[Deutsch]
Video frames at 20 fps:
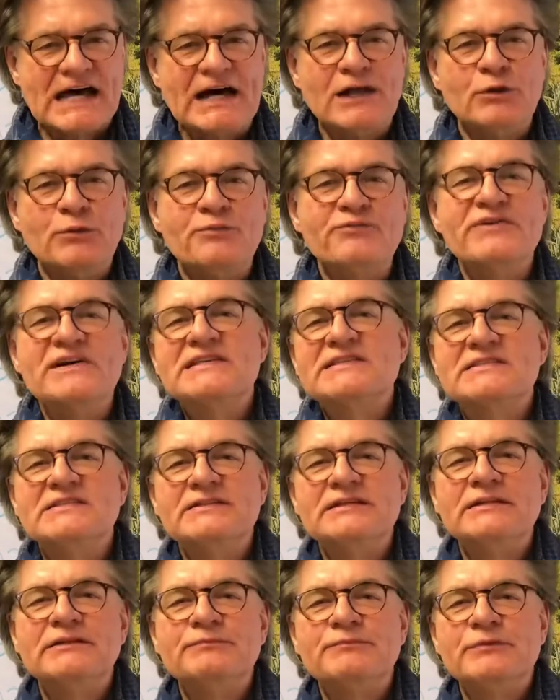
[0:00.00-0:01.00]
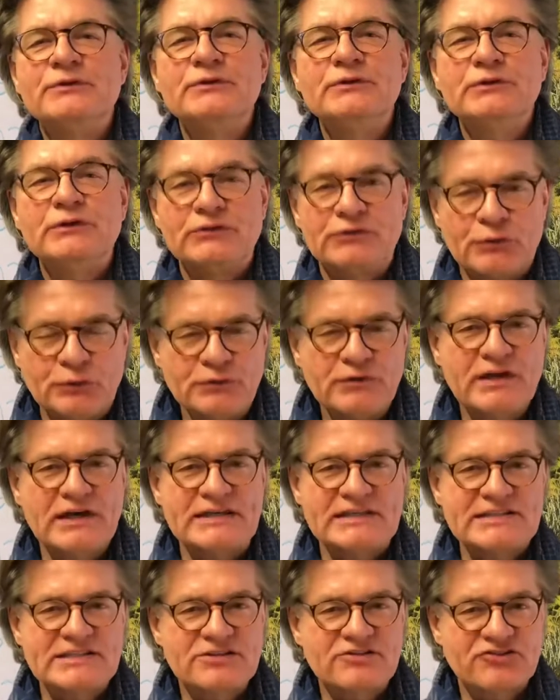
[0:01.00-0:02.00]
allumfassenden
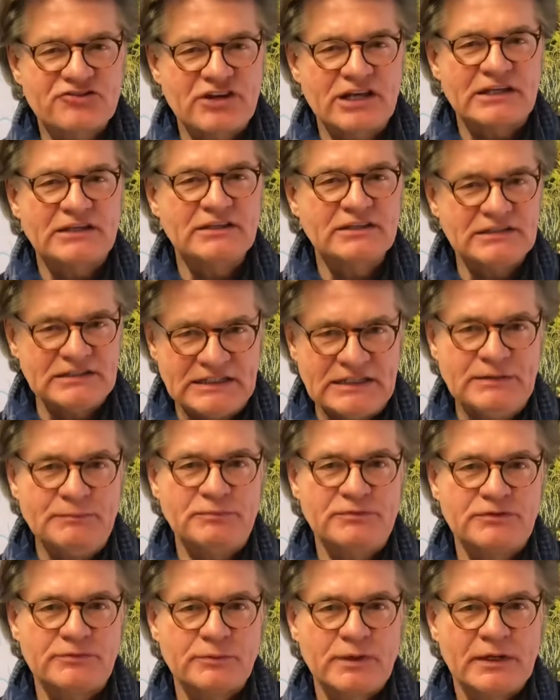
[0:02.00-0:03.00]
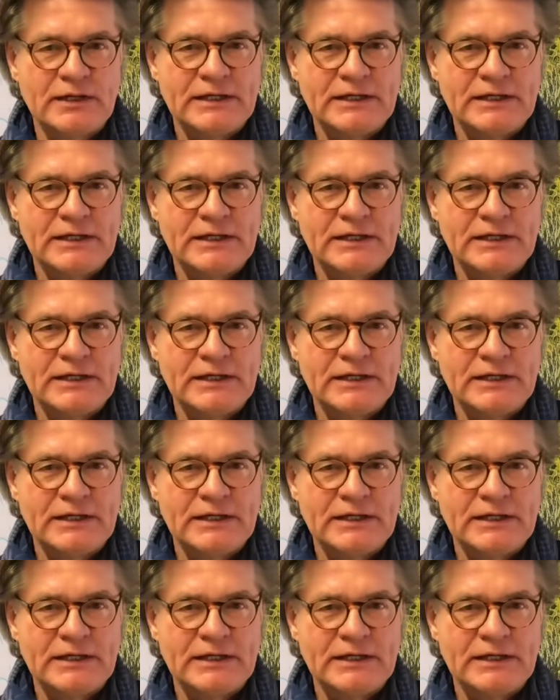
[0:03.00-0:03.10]
Gesundheitscheck gibt.